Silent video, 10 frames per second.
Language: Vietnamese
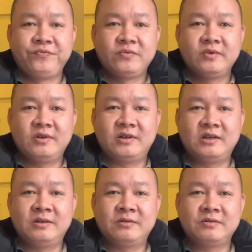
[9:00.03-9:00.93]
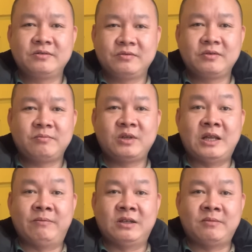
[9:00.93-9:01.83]
để,
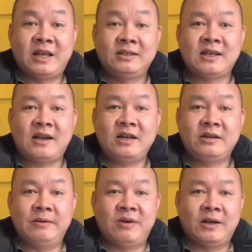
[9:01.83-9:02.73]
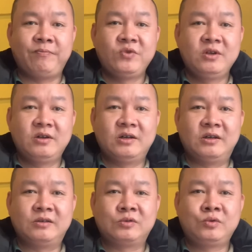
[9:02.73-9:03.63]
để đánh giá hay là để mà
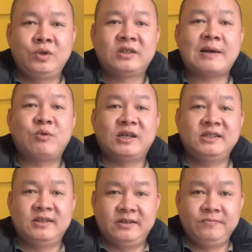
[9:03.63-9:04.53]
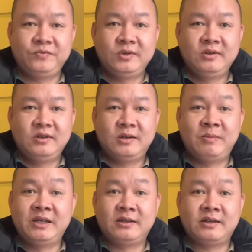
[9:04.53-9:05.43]
uh, xuyên tạc một cái gì đấy.
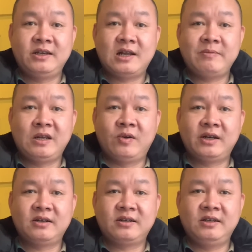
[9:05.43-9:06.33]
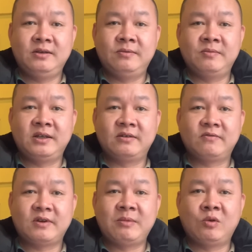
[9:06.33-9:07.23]
Mình khi đã bình luận thì mình
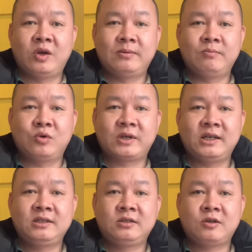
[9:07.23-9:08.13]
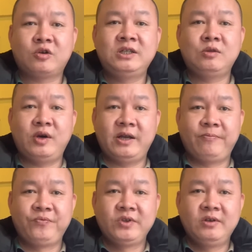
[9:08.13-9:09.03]
phải bình luận một cái có trí tuệ,
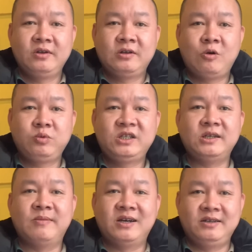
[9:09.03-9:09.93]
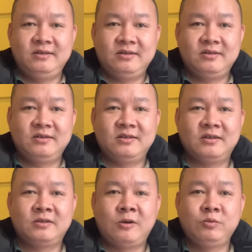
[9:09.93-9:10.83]
không chửi bới,
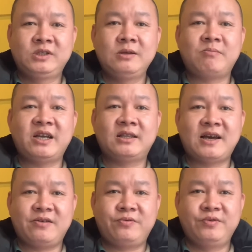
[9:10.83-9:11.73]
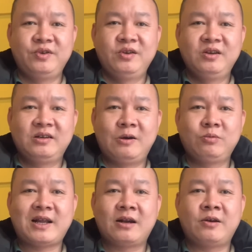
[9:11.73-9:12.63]
không xưng mày tao,
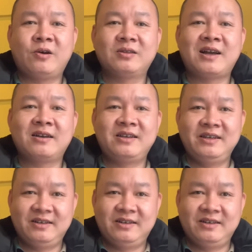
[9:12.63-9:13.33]
không thằng nọ thằng kia.